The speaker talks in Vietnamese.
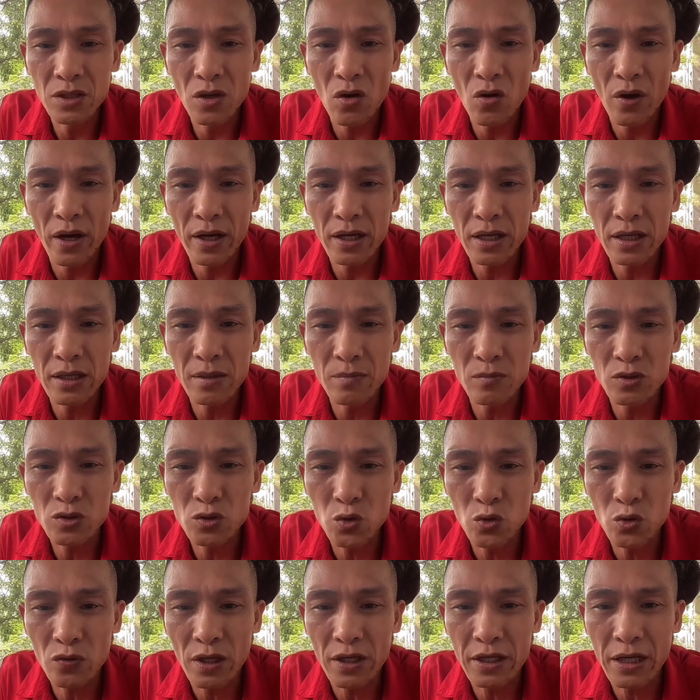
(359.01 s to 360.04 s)
mình hỏi lại
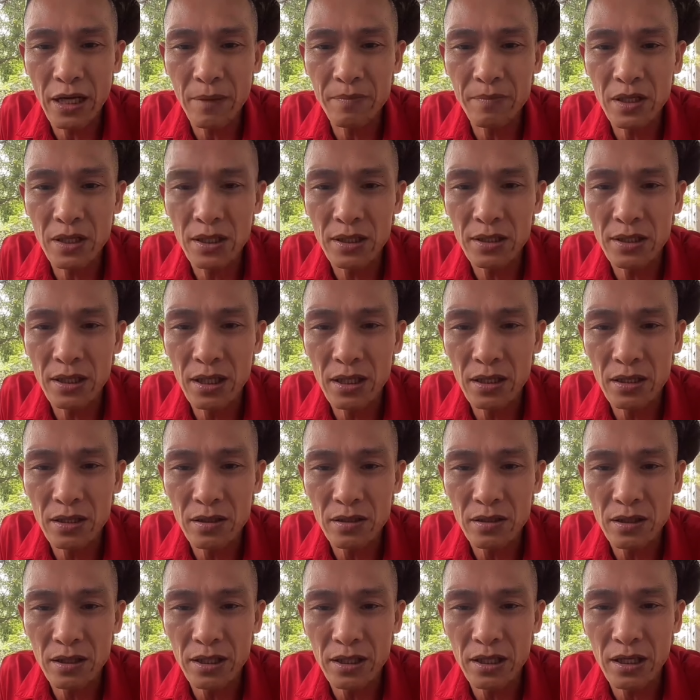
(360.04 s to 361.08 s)
một chút anh em nhé
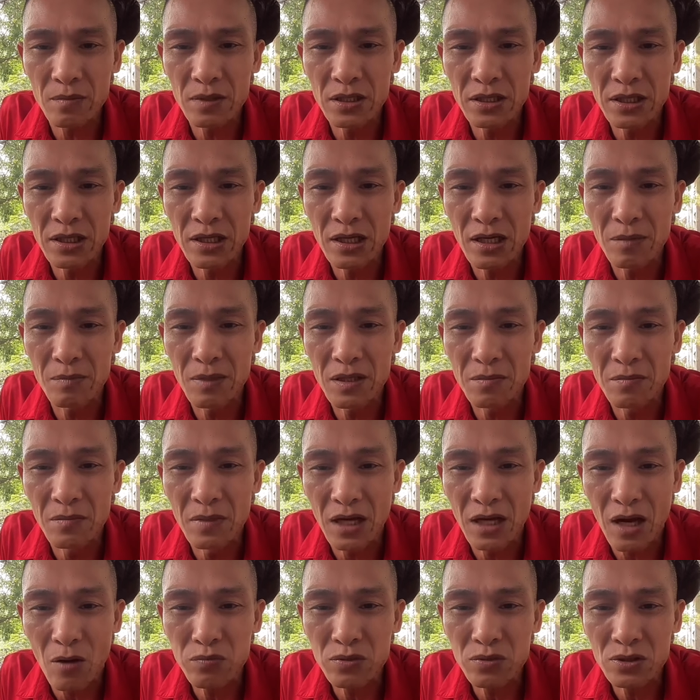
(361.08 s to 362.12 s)
anh em đừng nghĩ là mình
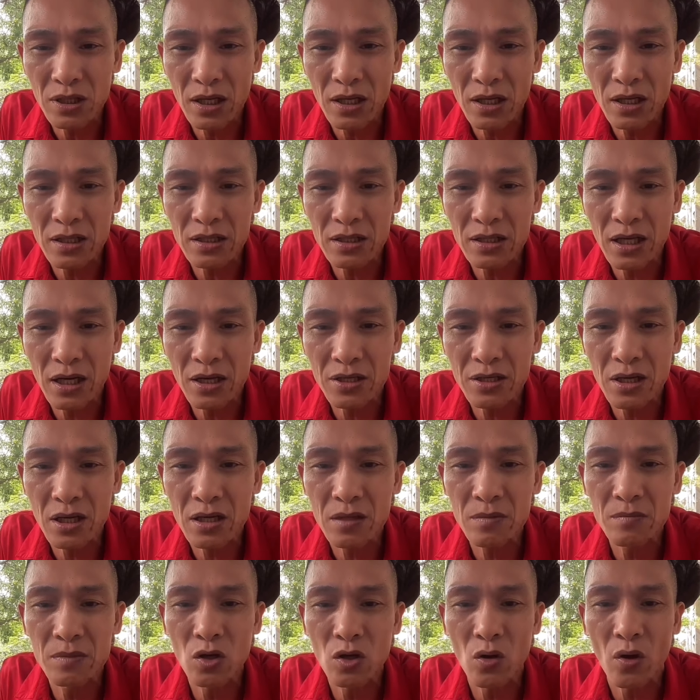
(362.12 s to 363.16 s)
lóng ra nhà
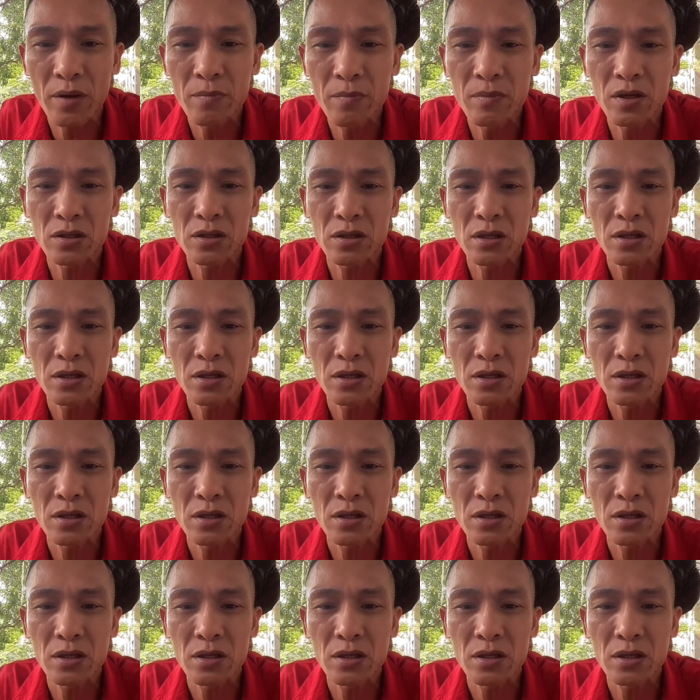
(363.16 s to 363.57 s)
nhá mình nói